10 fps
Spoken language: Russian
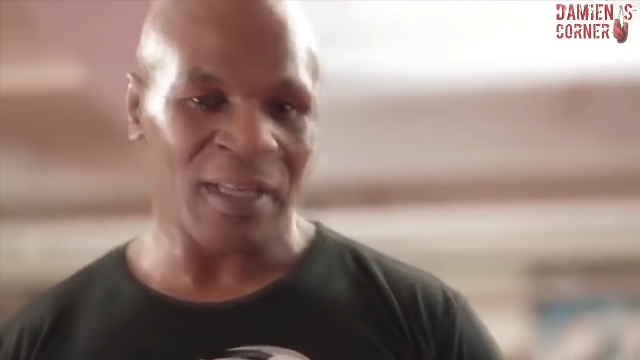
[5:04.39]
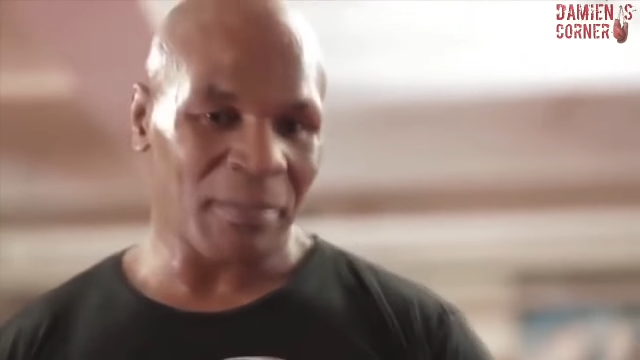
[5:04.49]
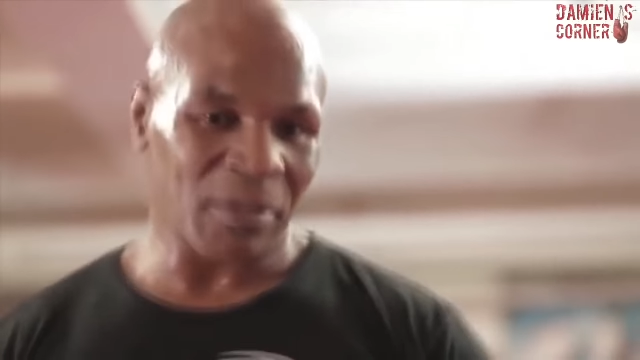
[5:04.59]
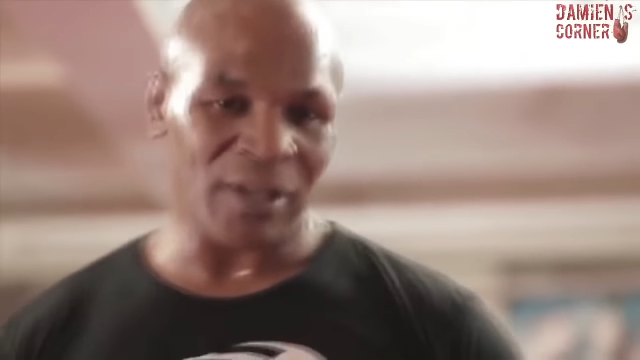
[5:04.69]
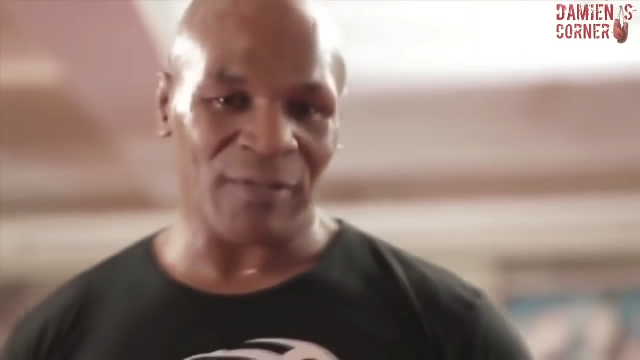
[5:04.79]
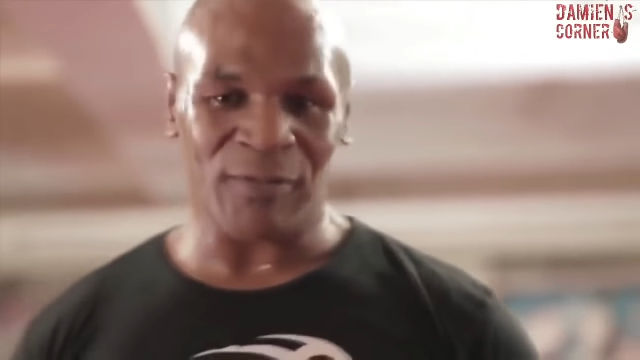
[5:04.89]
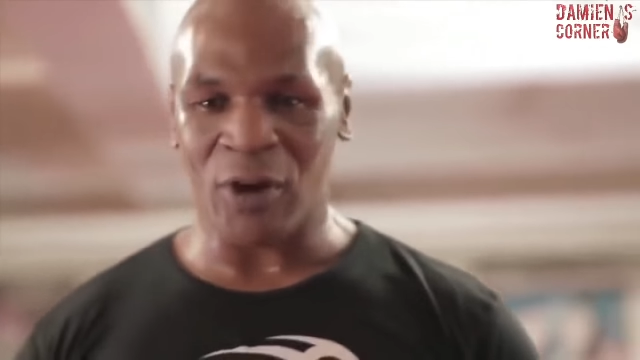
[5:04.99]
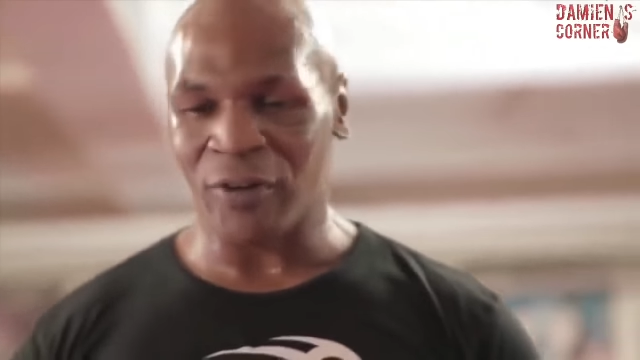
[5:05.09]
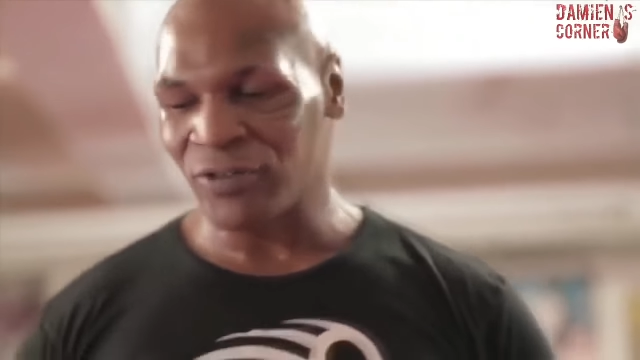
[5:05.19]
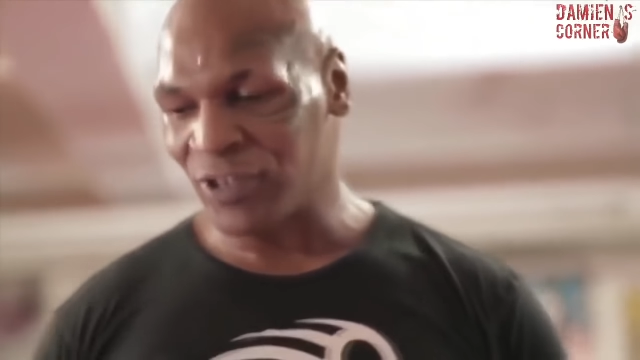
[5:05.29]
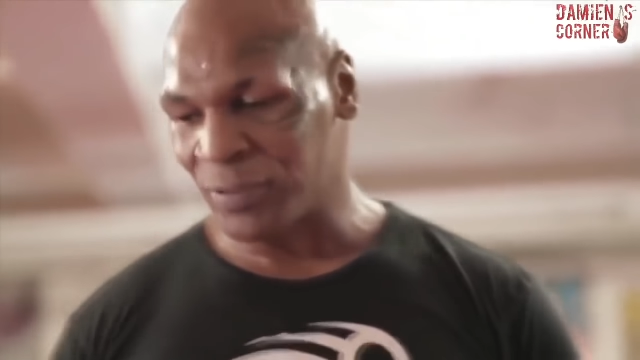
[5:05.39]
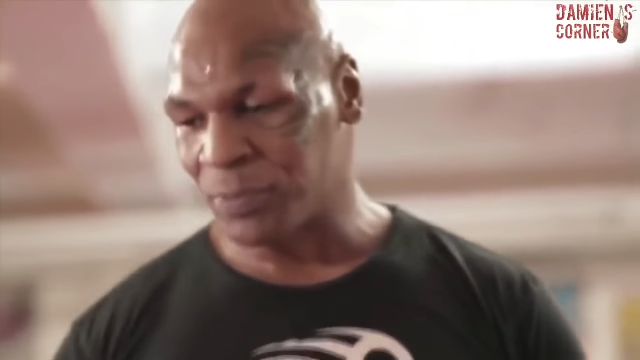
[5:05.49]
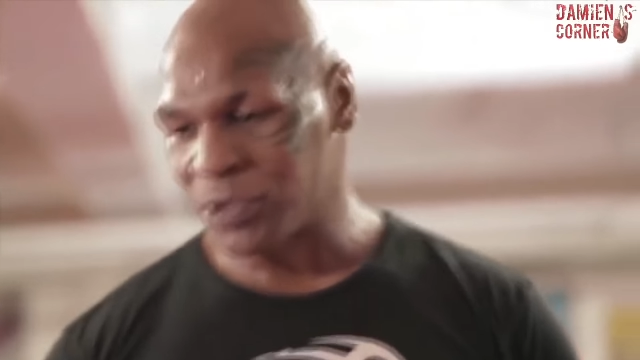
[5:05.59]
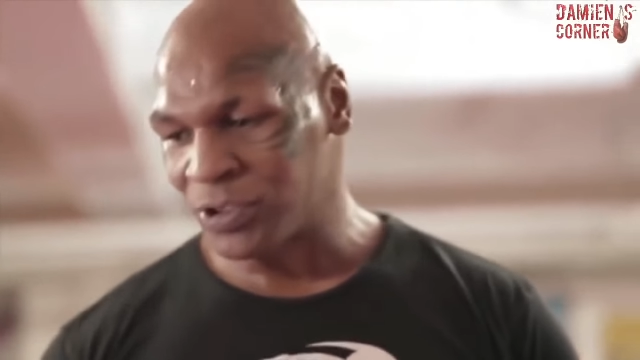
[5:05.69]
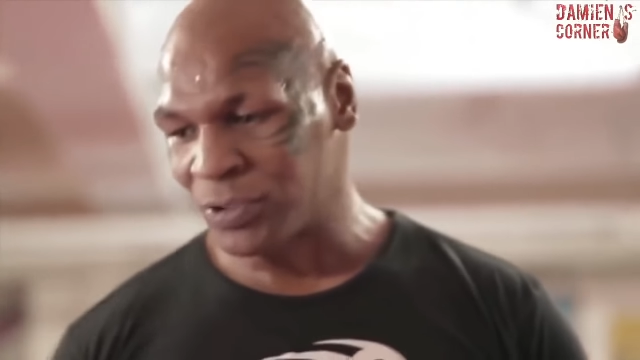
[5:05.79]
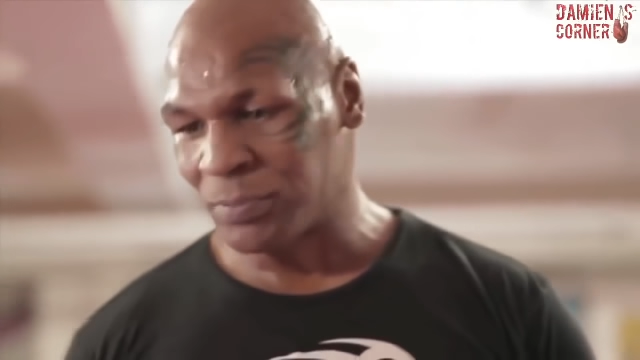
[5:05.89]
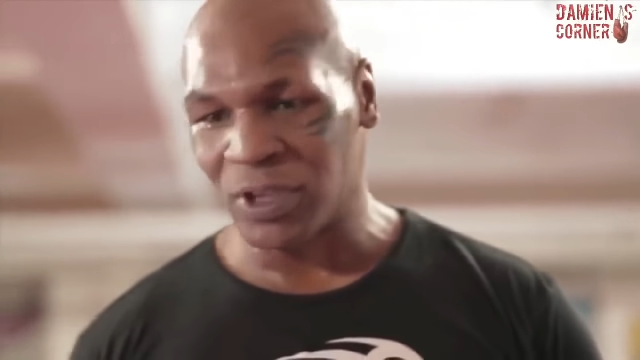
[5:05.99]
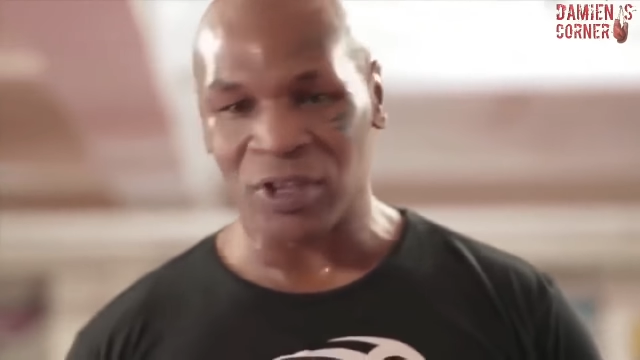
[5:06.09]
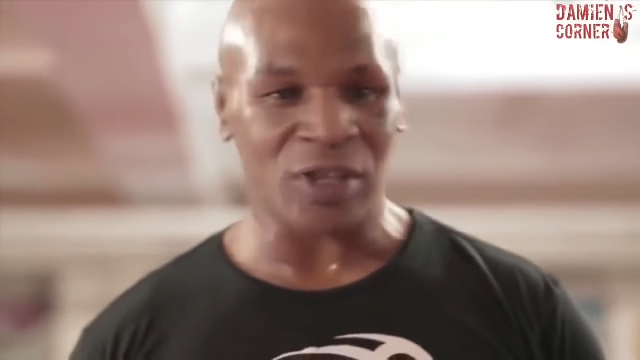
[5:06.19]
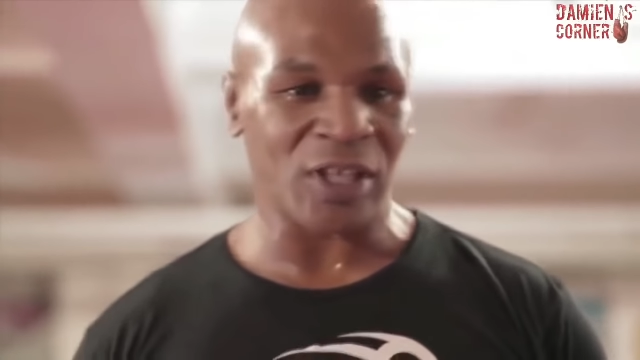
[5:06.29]
или активистской борьбы, но
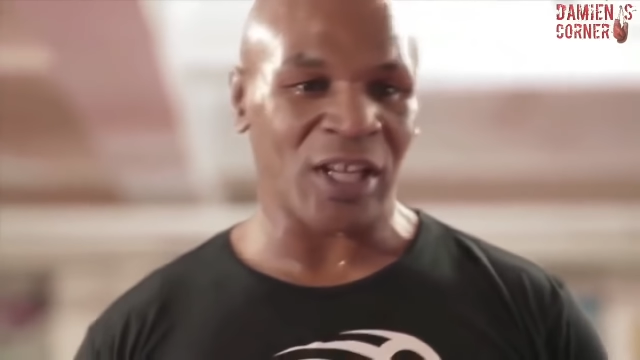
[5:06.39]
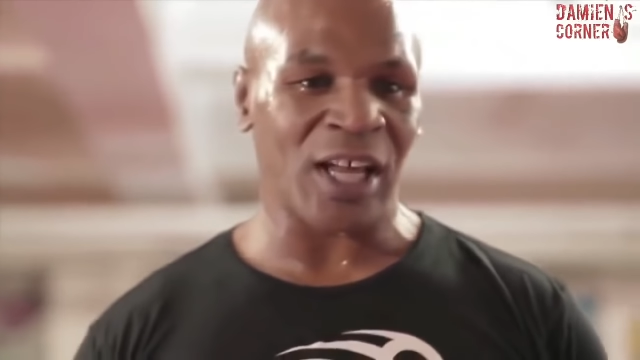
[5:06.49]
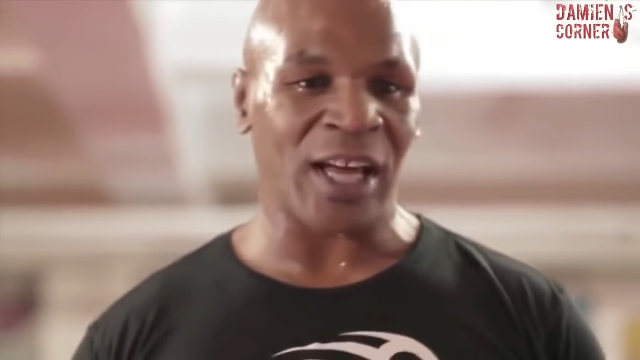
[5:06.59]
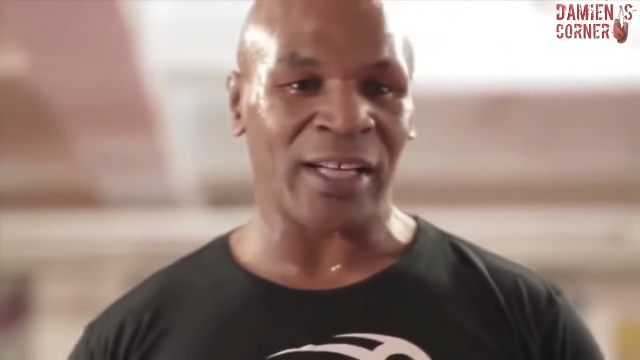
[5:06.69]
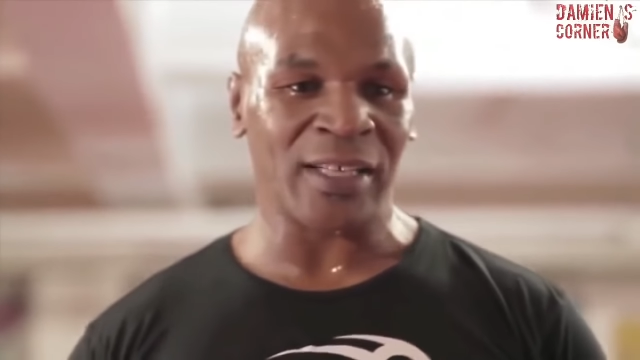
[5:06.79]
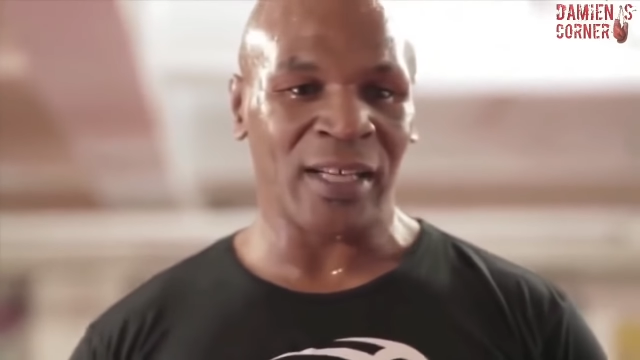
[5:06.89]
ставить свою кровь на